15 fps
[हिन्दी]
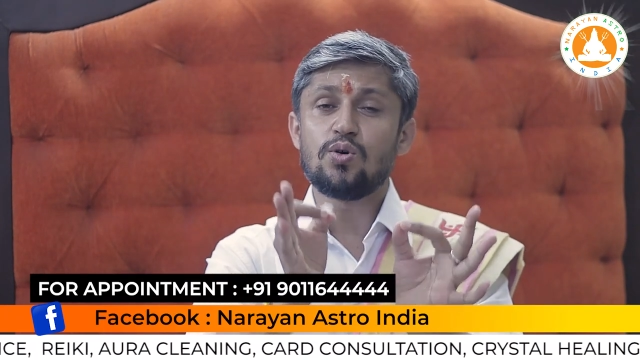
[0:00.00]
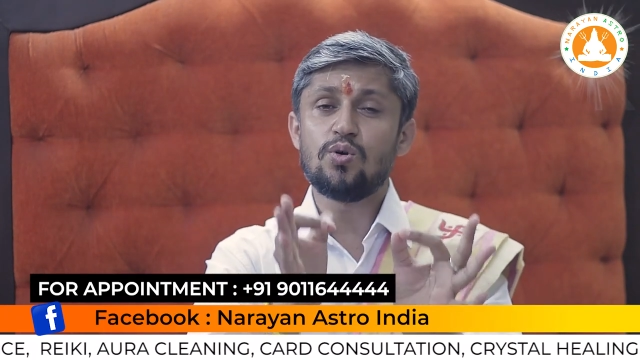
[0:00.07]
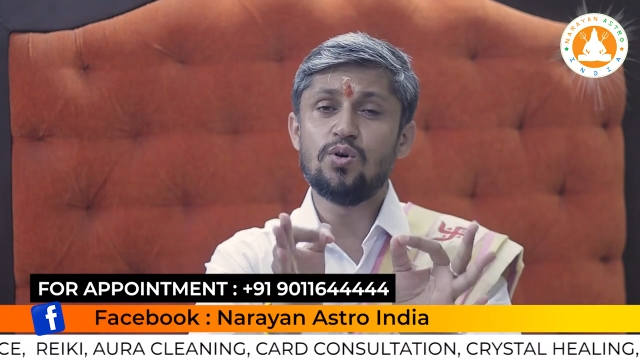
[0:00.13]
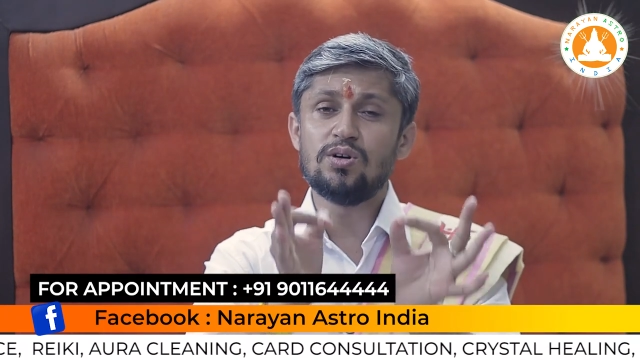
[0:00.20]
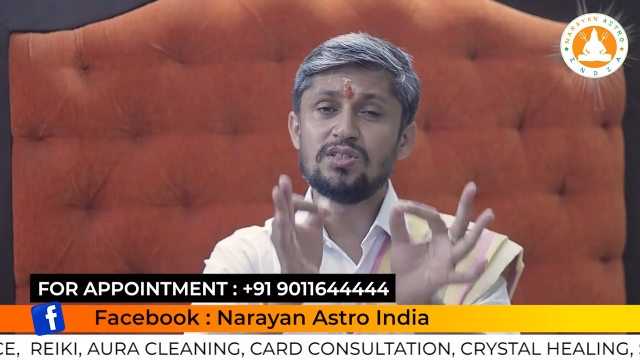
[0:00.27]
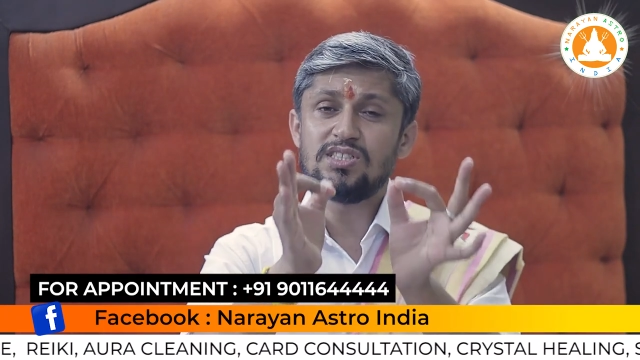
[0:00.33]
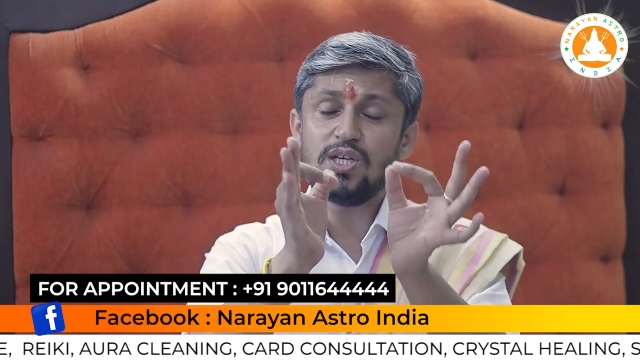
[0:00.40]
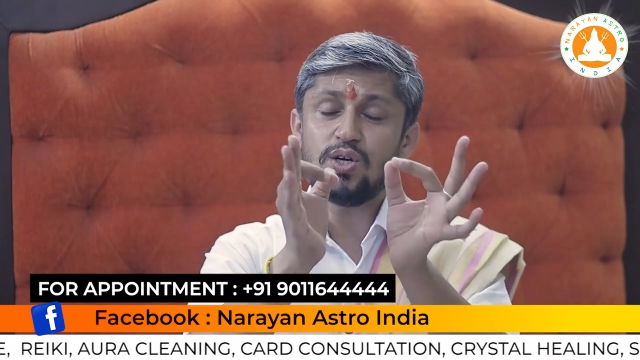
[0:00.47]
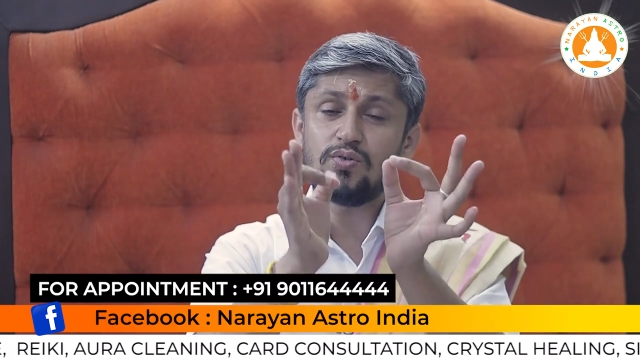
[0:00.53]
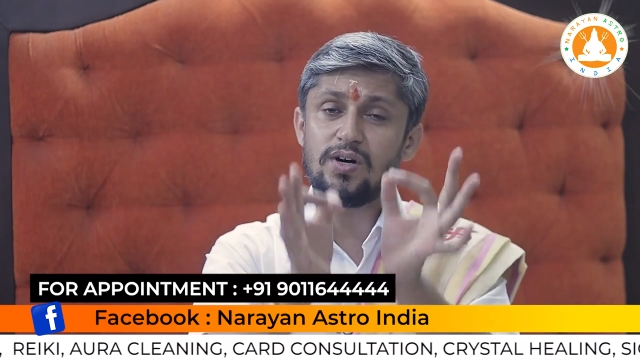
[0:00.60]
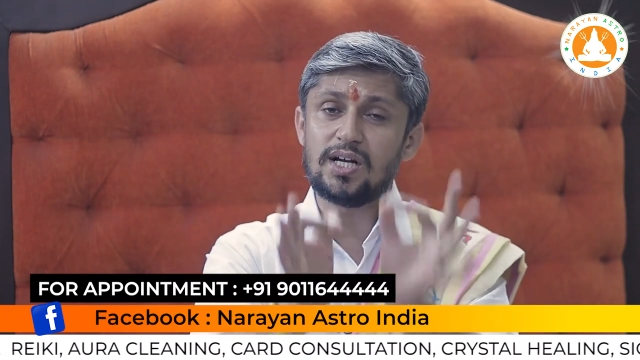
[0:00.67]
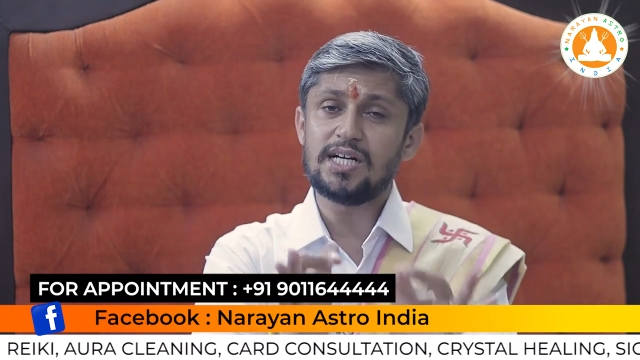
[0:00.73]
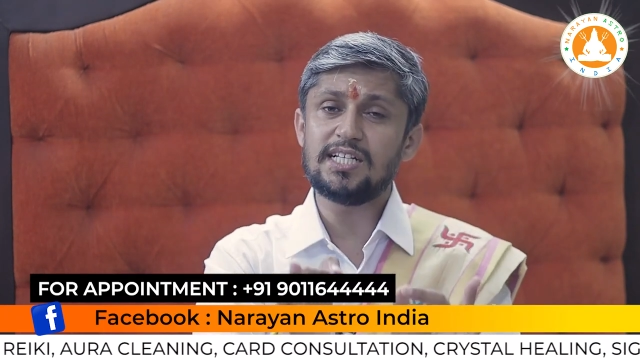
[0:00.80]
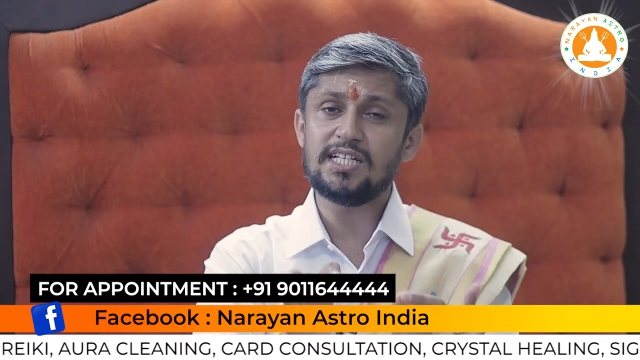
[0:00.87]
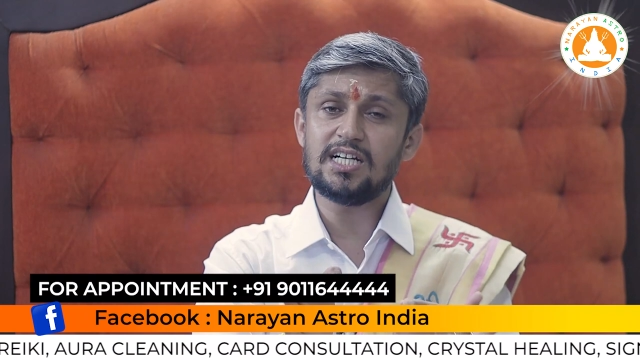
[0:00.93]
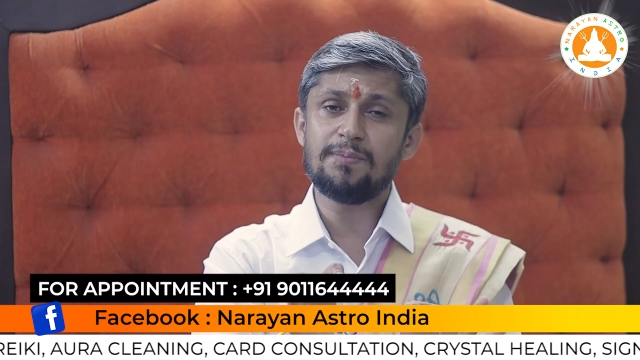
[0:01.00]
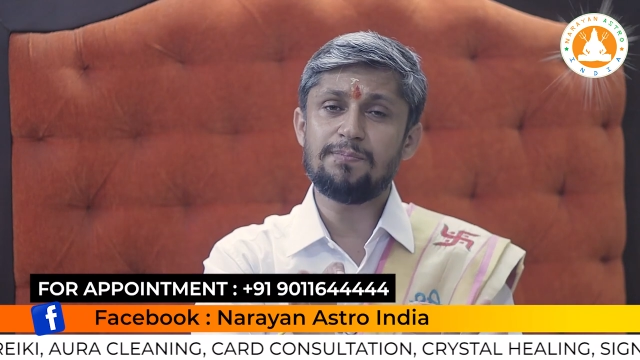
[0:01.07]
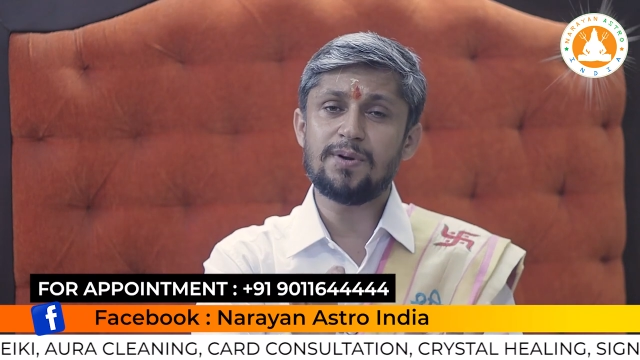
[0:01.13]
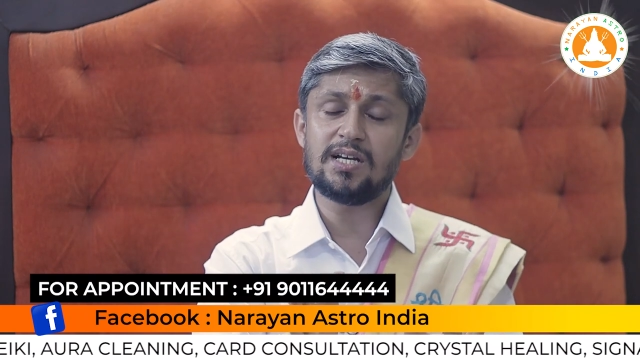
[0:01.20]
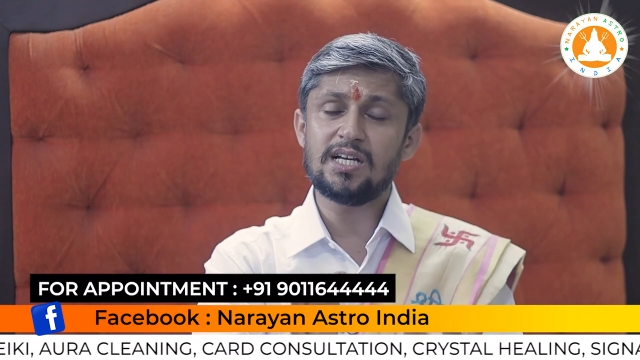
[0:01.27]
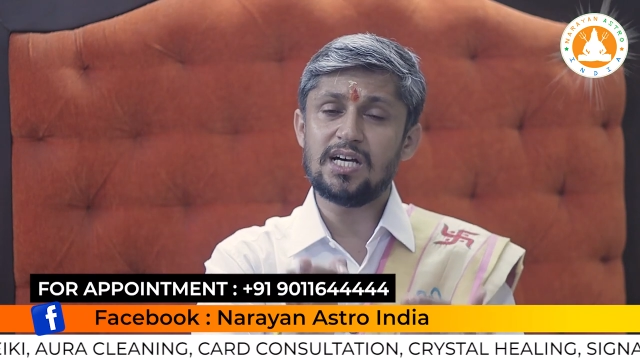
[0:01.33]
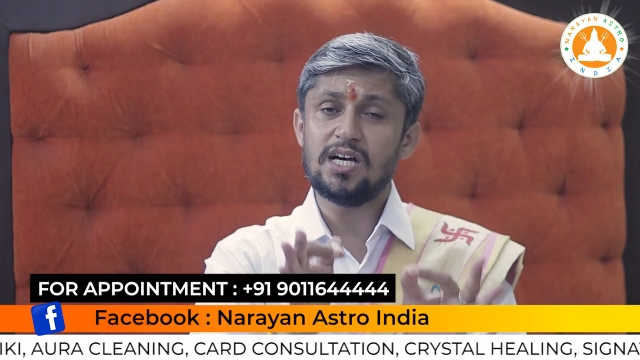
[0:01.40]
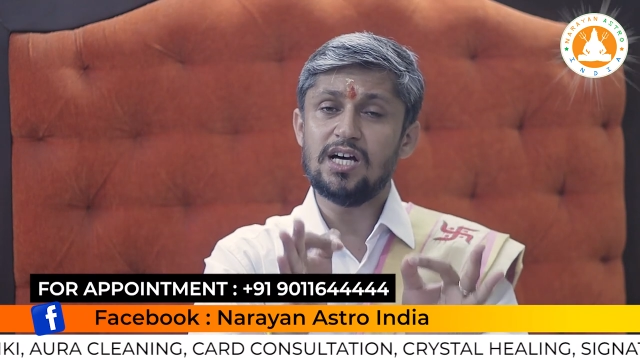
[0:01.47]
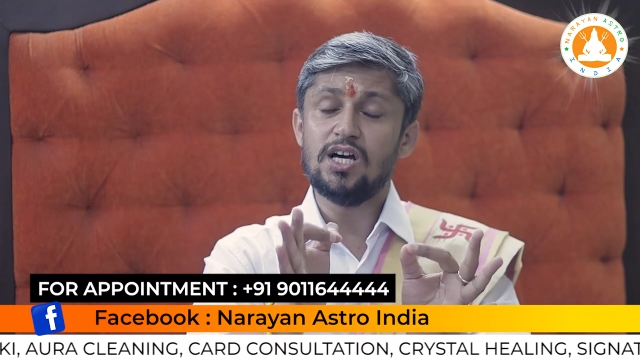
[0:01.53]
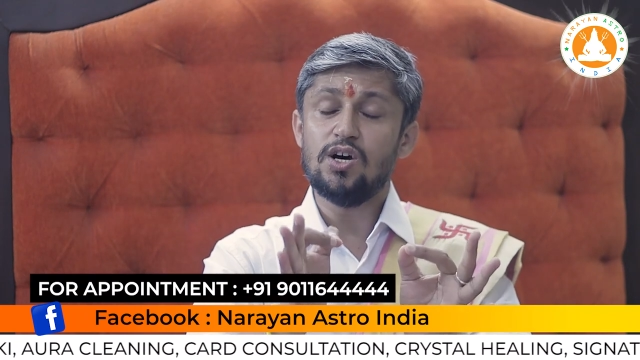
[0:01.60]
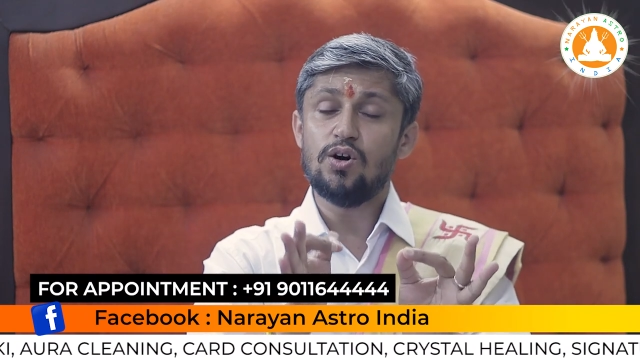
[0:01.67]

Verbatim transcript: कौन सी क्वालिटी का पन्ना